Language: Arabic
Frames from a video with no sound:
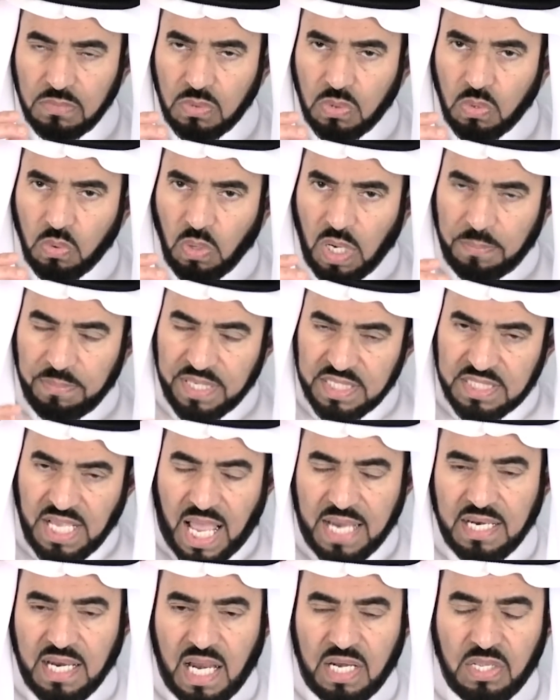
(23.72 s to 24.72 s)

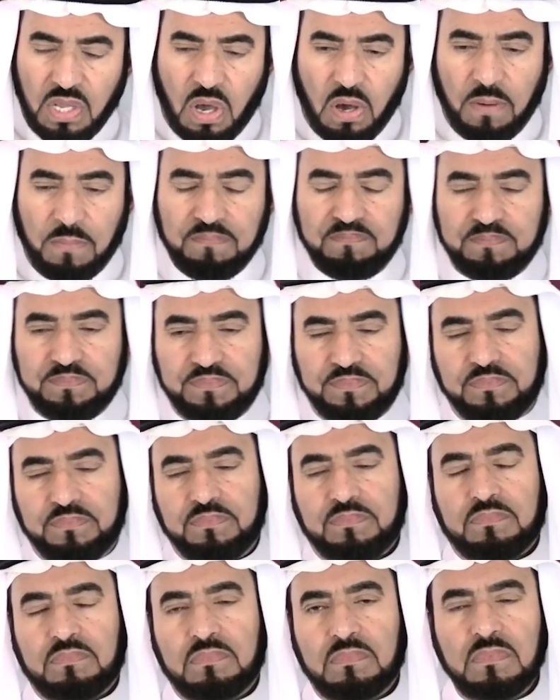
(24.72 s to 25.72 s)
وميزاننا اليوم
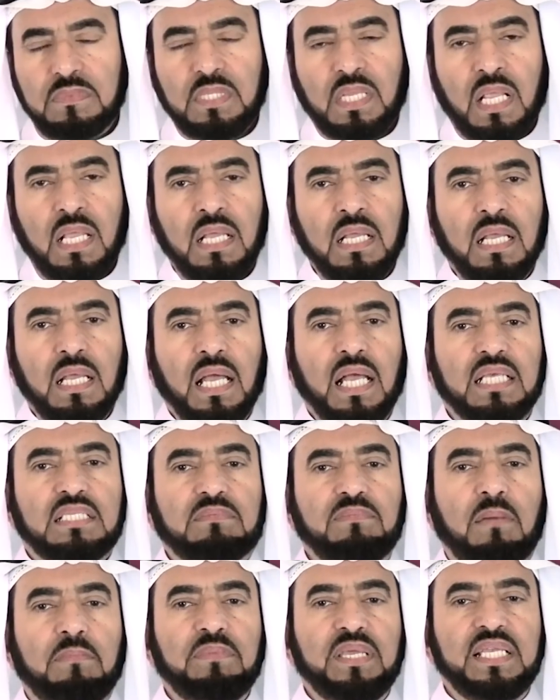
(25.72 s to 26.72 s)

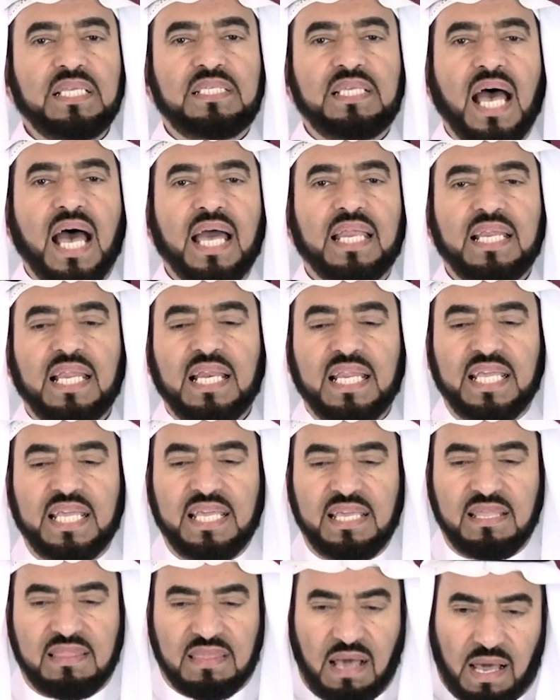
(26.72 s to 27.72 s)
اسمه ميزان
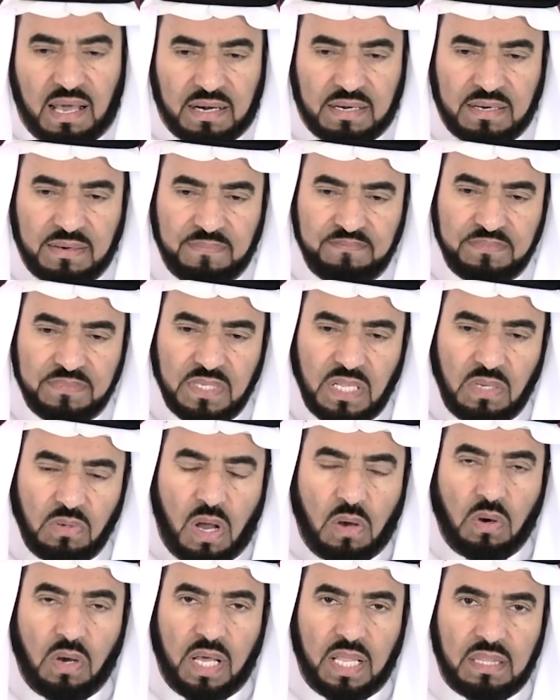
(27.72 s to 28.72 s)
الإيثار
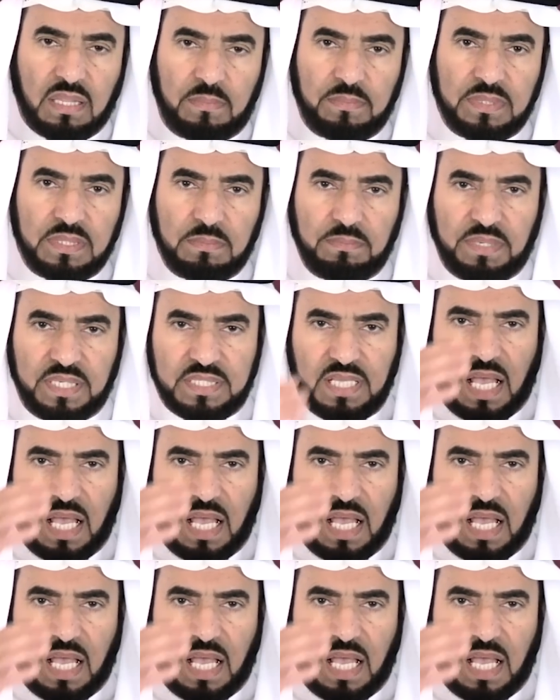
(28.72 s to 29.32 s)
وهو ضمن